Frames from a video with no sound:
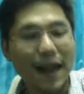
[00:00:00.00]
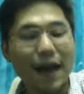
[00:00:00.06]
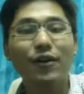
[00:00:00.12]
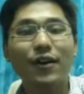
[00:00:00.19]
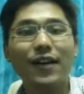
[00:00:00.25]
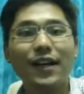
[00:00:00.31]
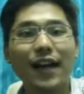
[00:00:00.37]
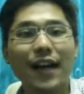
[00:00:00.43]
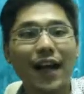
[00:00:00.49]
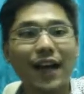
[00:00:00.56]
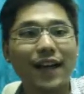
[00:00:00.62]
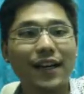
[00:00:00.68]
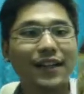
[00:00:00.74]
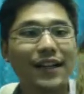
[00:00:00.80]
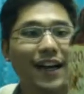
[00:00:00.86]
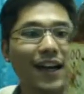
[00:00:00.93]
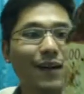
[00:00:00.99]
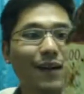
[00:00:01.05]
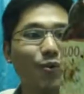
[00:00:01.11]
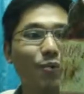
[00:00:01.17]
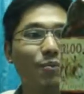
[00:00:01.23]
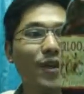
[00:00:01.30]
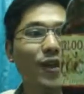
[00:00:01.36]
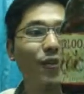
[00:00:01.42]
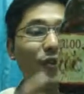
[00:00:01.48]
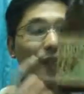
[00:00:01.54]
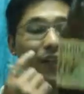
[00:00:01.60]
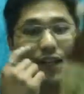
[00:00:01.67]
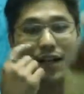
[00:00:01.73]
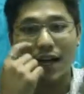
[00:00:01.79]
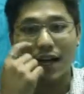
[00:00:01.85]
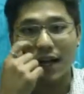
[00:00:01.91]
เล่าเลยแล้วกันนะครับผมเบียร์ตัว
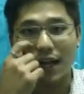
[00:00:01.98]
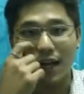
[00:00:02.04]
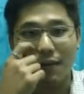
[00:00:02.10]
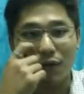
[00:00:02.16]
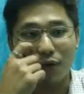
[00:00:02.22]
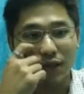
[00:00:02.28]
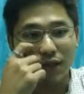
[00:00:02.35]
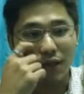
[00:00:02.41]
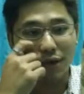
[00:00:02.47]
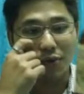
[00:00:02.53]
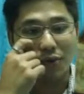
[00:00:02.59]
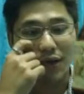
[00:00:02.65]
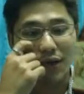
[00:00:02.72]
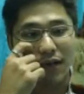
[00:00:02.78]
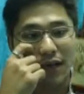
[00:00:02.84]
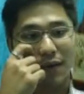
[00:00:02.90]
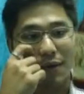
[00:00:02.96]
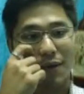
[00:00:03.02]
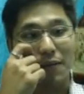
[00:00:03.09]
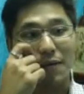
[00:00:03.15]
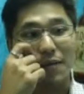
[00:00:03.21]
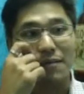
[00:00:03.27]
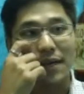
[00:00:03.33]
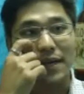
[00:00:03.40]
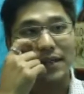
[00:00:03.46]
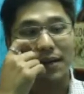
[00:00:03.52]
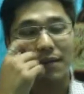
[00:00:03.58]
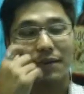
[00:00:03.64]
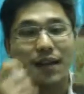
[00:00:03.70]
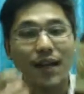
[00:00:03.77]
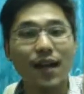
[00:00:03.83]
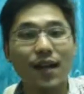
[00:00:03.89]
นี้เนี่ยนะครับ Waterloo เนี่ยนะครับก็เป็นเบียร์
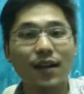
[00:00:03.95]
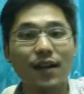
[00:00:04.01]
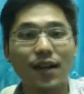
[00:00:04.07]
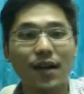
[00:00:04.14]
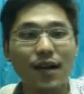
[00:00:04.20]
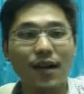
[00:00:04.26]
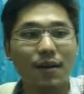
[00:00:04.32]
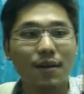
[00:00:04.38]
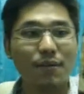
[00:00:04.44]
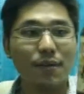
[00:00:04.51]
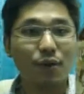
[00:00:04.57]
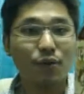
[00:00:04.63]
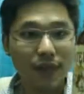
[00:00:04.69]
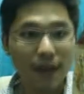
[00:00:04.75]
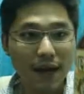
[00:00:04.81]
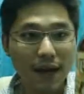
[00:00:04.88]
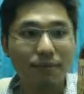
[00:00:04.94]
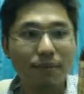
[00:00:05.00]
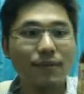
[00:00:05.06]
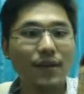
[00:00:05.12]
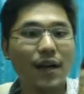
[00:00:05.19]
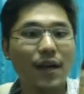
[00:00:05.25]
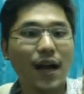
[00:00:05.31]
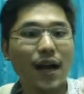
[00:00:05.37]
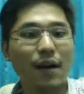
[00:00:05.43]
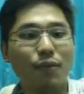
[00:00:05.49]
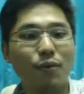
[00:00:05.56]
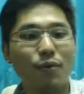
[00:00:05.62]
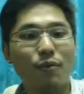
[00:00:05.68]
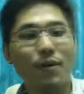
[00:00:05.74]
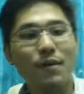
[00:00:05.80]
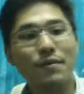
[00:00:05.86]
จากประเทศเบลเยียมนะครับ
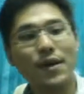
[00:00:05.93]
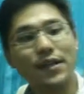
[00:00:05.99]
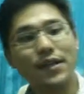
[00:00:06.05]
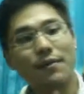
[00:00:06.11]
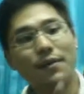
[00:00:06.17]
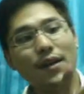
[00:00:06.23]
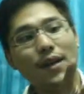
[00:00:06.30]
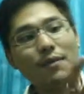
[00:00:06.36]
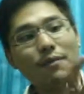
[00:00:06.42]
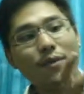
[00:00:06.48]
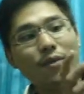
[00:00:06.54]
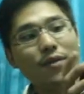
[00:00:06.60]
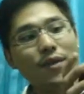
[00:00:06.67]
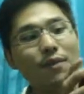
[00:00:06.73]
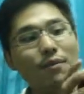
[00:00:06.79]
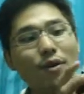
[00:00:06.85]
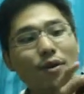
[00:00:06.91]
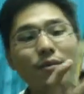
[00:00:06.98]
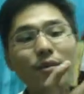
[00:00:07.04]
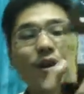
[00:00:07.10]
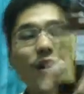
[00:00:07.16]
ผมเป็นเบียร์จากประเทศเบลเยียมก็